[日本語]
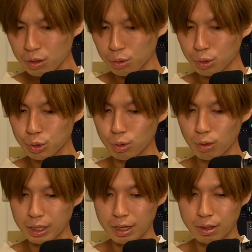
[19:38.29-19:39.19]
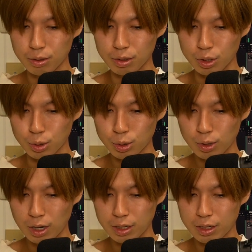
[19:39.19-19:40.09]
この昭和天皇に図書
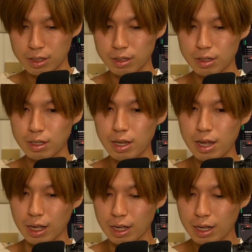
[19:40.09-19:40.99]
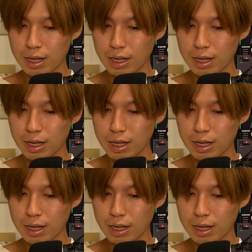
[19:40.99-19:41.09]
館について